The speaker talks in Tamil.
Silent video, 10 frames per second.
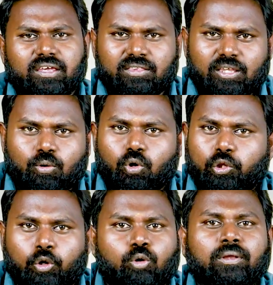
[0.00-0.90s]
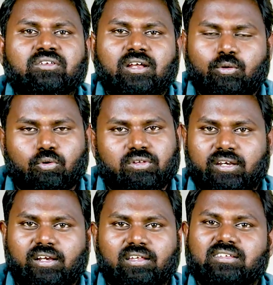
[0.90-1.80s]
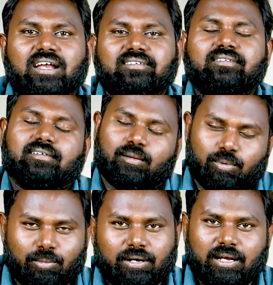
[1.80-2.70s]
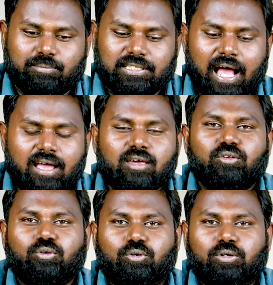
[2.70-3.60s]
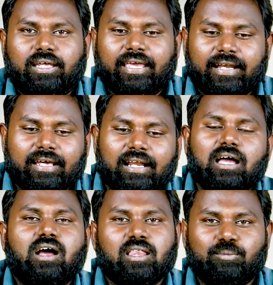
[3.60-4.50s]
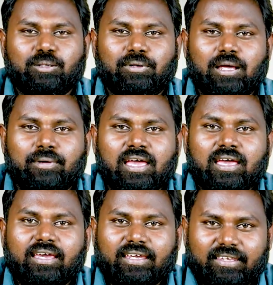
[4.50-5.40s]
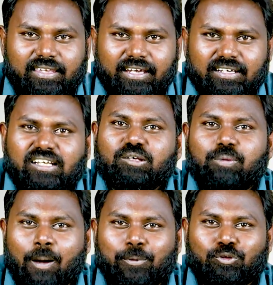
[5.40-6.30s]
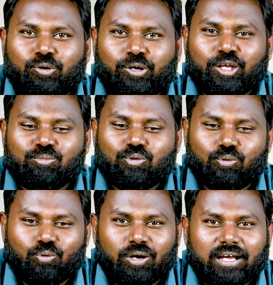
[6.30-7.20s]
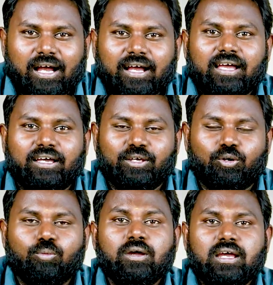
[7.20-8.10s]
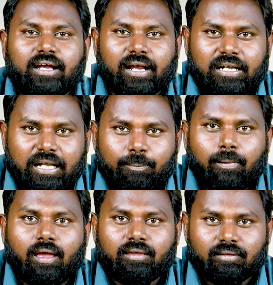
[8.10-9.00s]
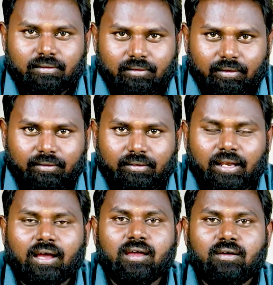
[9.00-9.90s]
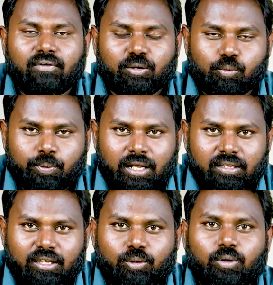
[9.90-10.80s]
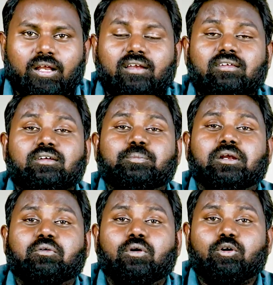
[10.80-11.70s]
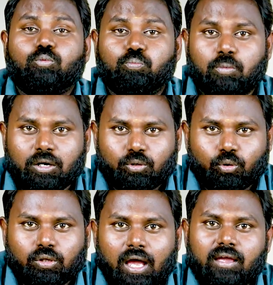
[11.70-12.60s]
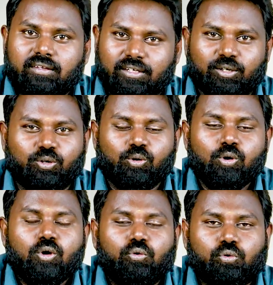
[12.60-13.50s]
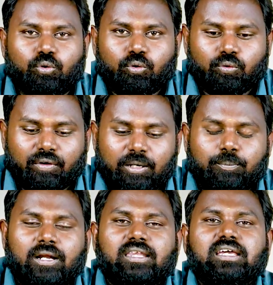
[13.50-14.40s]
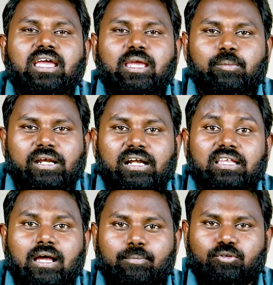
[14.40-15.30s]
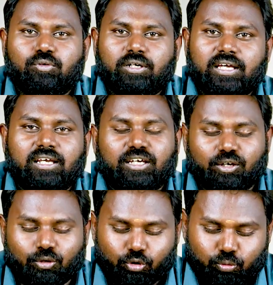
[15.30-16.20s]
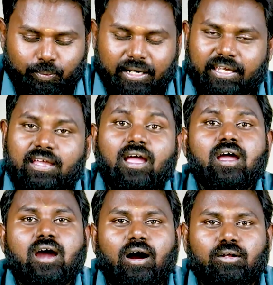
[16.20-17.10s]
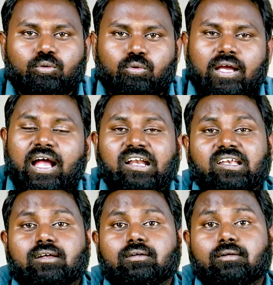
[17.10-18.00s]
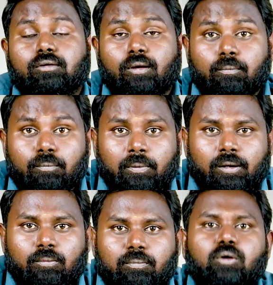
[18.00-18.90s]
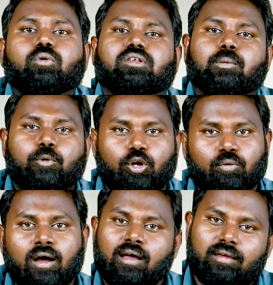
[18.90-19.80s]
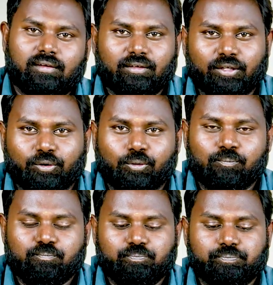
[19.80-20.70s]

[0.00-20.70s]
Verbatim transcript: இந்த கோர்ஸோட ஒரு பெஸ்ட்டான கோர்ஸ் இருக்கிறதுக்கு சான்சஸ் ரொம்ப ரொம்ப கம்மி தான் ஸோ நீங்கள் எடுக்கலாம் அது மட்டும் இல்லாமல் இந்த இன்டர்ன்ஷிப் ஆப்பர்ச்சுனிட்டியும் உங்களுக்காக இருக்கும் கண்டிப்பாக இது ஸ்ட்ரிக்டாக வர முப்பதாம் தேதிக்குள்ளே ரிஜிஸ்டர் பண்ணுறவங்களுக்கு மட்டும்தான் இது இருக்கும் ஸோ வெயிட் பண்ணாதீங்க இமிடியேட்டாக இந்த ஆப்பர்ச்சுனிட்டியை நீங்கள் யூஸ் பண்ணிக்கிங்க அது உங்கள் கேரியருக்கு ரொம்ப ரொம்ப ஒரு சப்போர்ட்டிவாக இருக்கும்